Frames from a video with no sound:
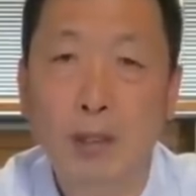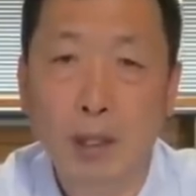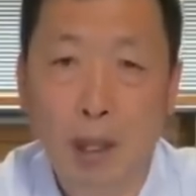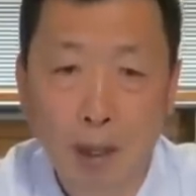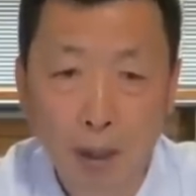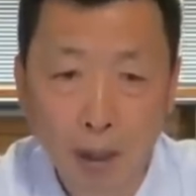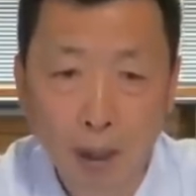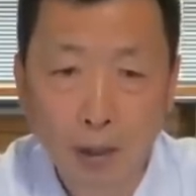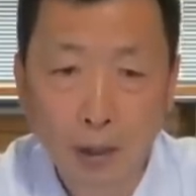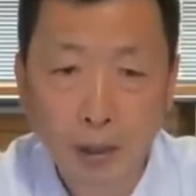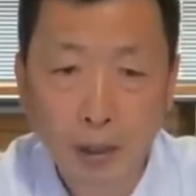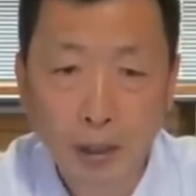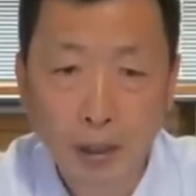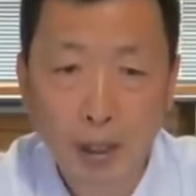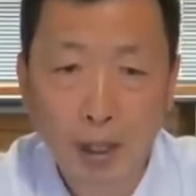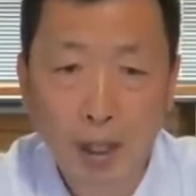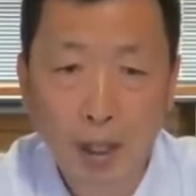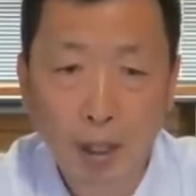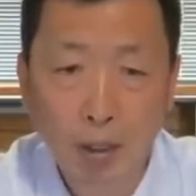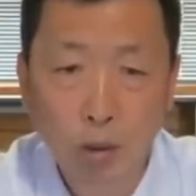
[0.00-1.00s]
陶老
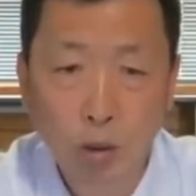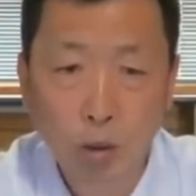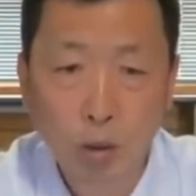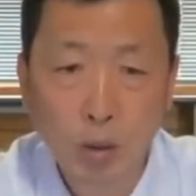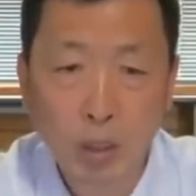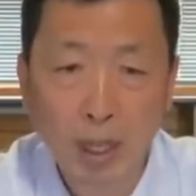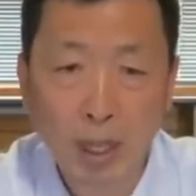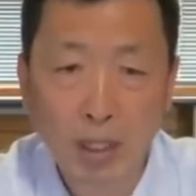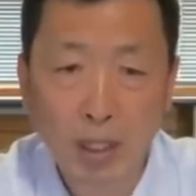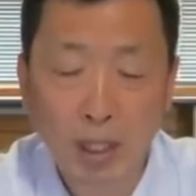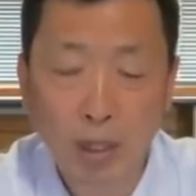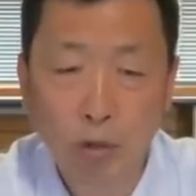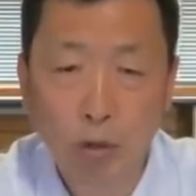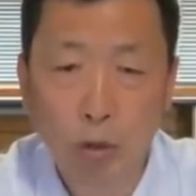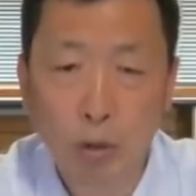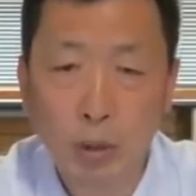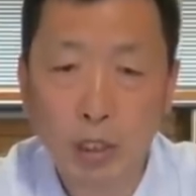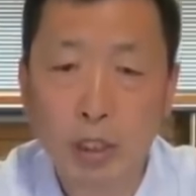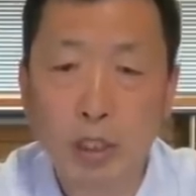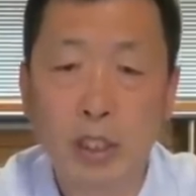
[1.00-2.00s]
师呢，逐渐也
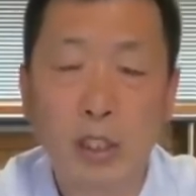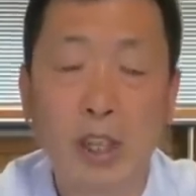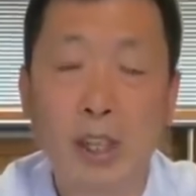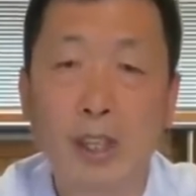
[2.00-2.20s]
从职